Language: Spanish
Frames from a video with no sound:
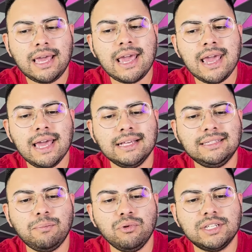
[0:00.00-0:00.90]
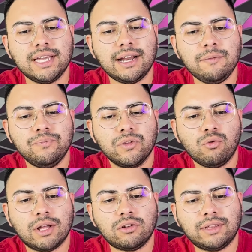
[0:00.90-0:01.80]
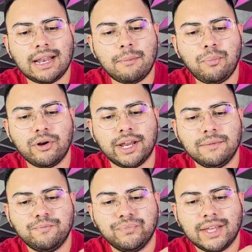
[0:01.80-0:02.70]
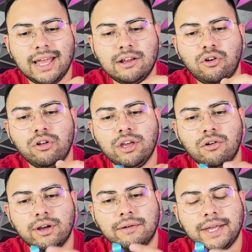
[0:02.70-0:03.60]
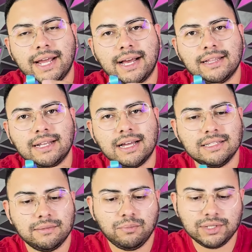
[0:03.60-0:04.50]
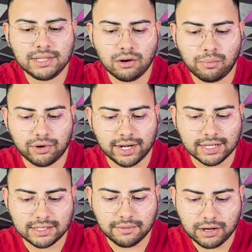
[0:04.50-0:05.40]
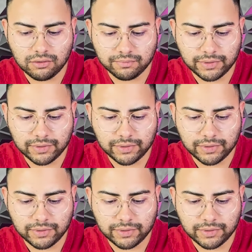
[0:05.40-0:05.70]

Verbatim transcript: Y esta pulsera, cuando te la ponen, el código que viene acá atrás, pues te lo ponen hacia abajo.